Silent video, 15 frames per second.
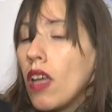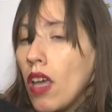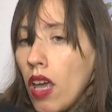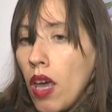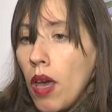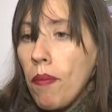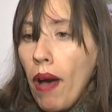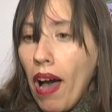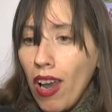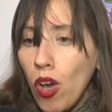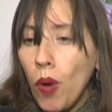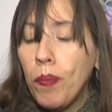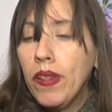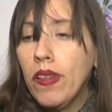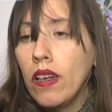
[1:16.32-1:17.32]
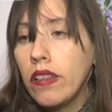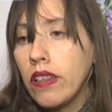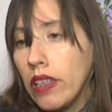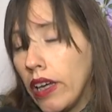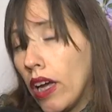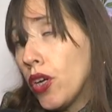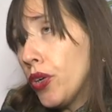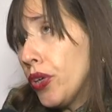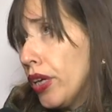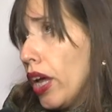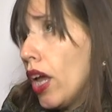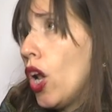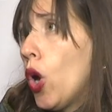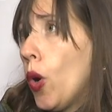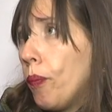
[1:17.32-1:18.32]
va al hospital italiano,
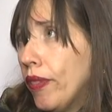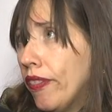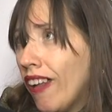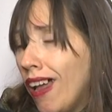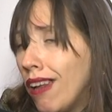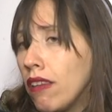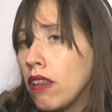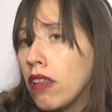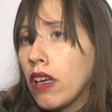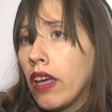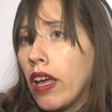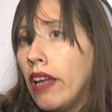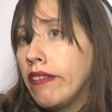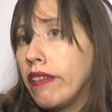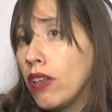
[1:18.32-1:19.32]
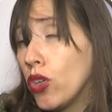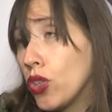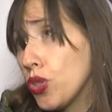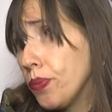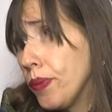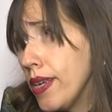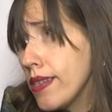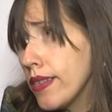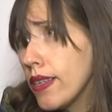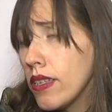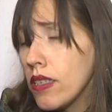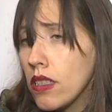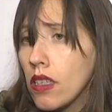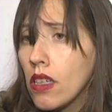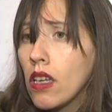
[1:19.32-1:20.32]
que es el hospital desde que él tiene ocho
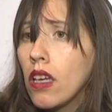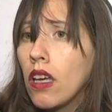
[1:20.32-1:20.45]
meses